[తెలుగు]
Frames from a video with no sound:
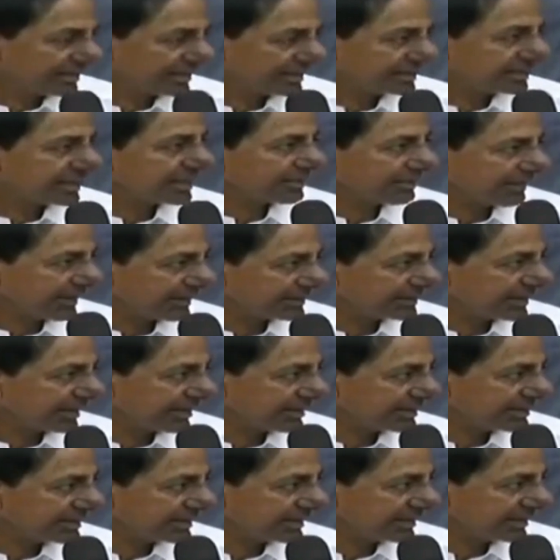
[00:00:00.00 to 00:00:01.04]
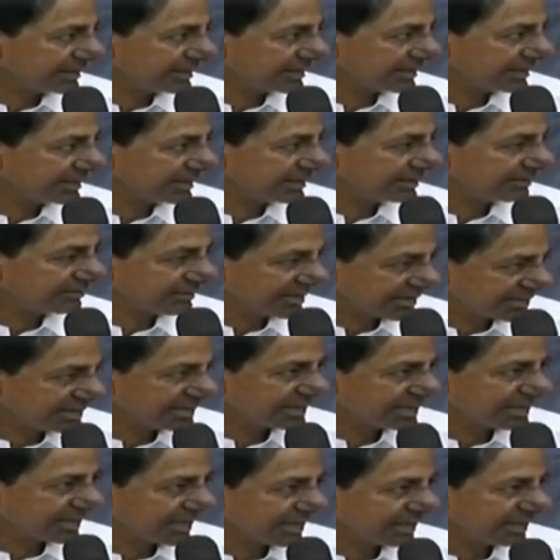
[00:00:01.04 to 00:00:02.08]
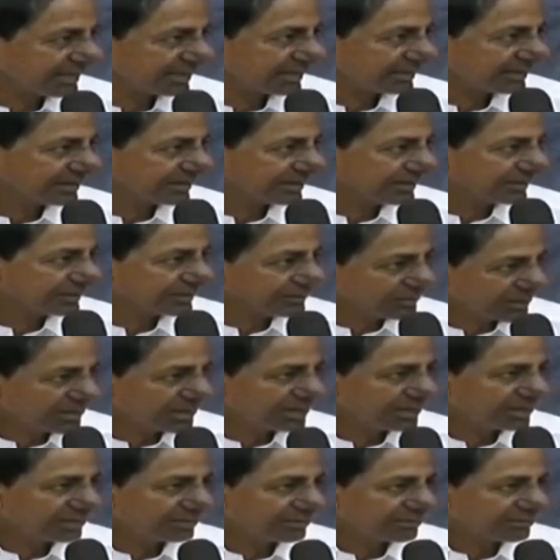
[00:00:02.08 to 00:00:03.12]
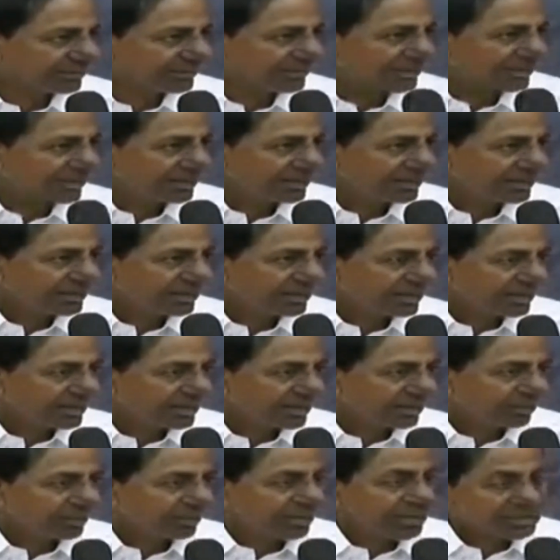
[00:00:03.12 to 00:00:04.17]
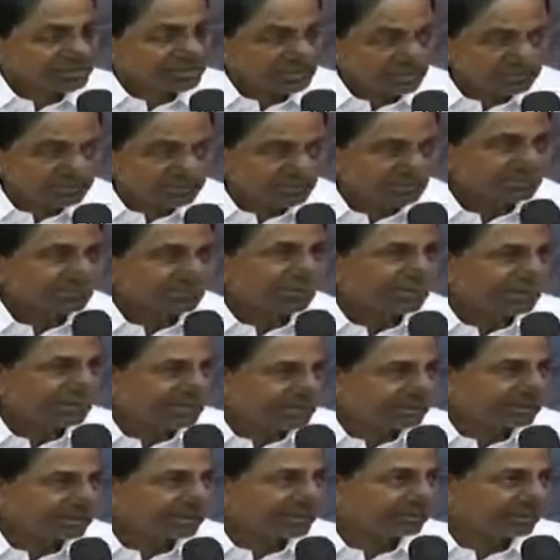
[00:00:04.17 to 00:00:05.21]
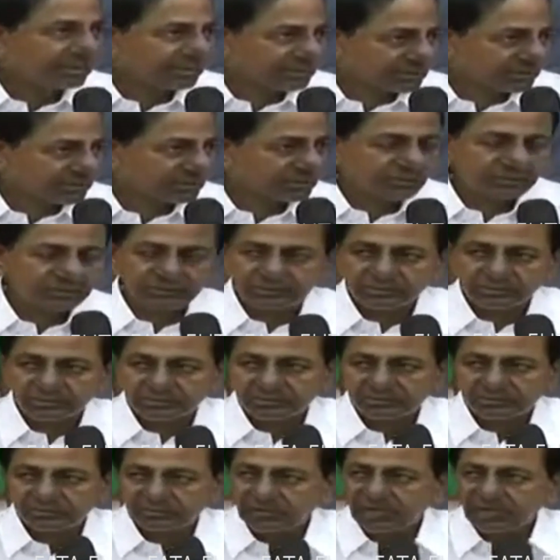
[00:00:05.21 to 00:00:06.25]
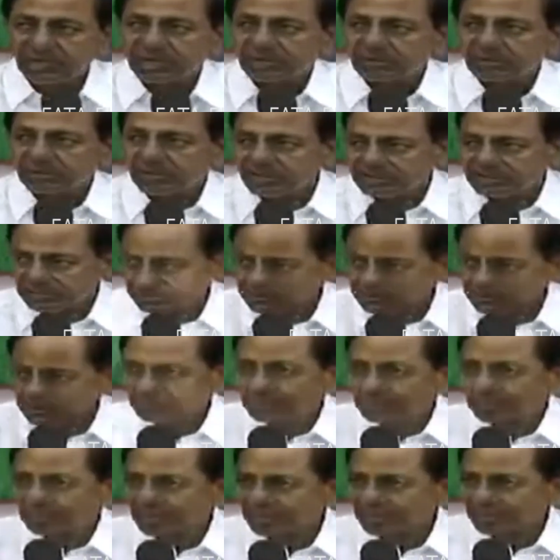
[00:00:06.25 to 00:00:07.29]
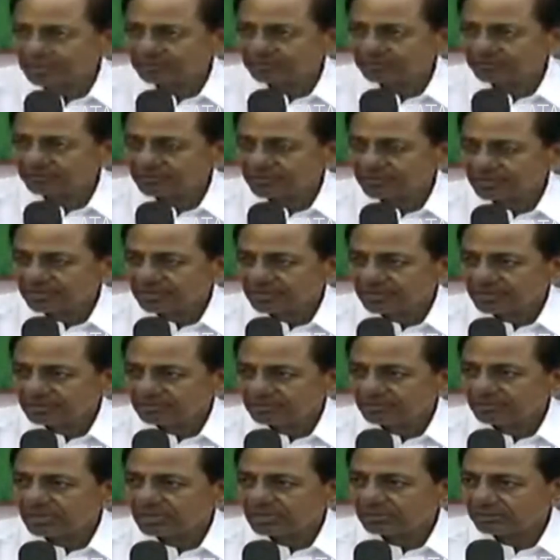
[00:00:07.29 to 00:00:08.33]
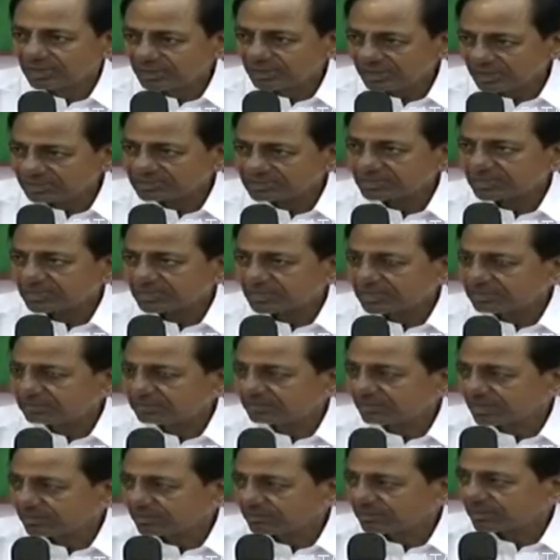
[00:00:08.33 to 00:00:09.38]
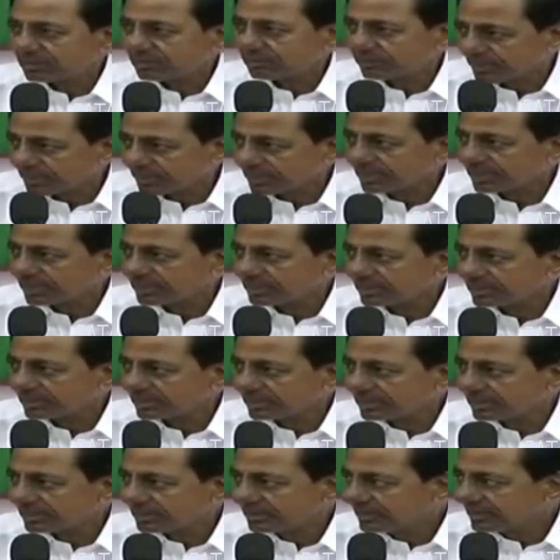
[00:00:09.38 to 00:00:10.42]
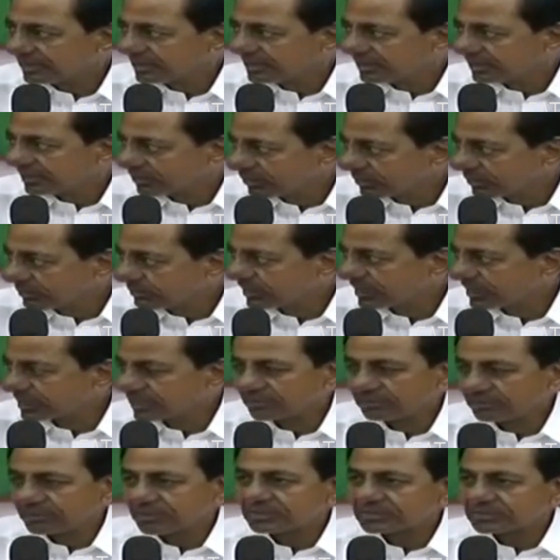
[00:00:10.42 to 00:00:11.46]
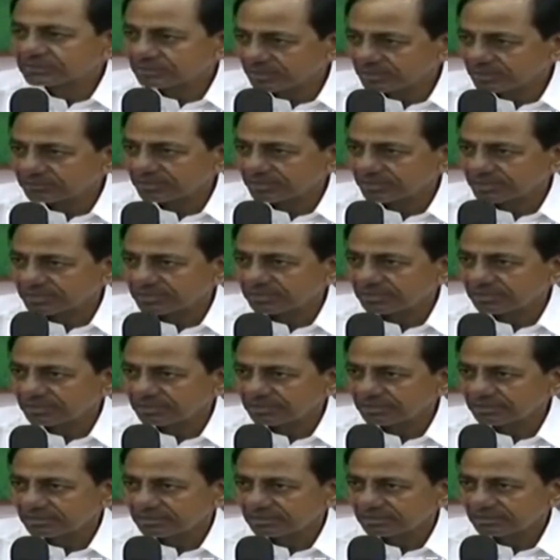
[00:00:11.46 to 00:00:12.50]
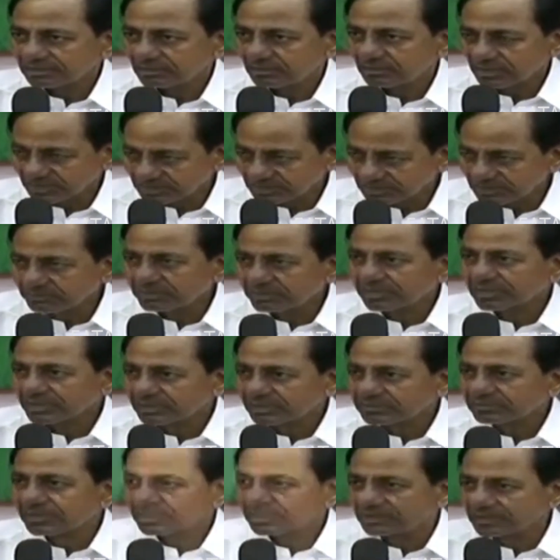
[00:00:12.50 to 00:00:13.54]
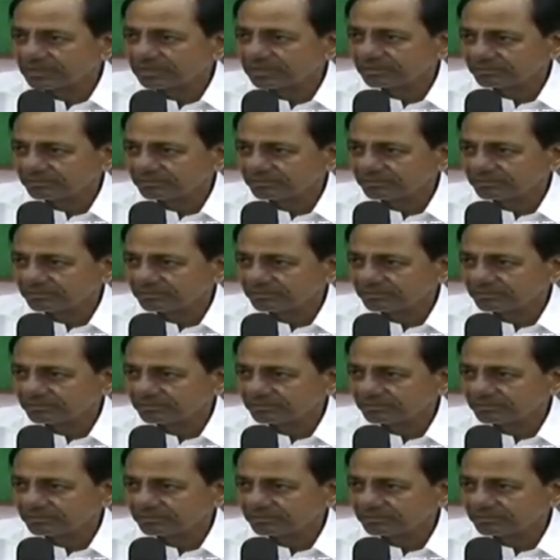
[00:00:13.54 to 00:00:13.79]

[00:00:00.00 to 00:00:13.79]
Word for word: ఇతర ప్రాంతాల నుంచి వచ్చి ఇక్కడ ఉండి మన సంస్కృతిలో లీనమై బతుకుతూ వాళ్ళ వాళ్ళ సంస్కృతుల్ని వాళ్ళ వాళ్ళ ఆచారాలని వాళ్ళ వాళ్ళ పండగల్ని గొప్పగా నిర్వహించుకునేటువంటి ఒక అందమైనటువంటి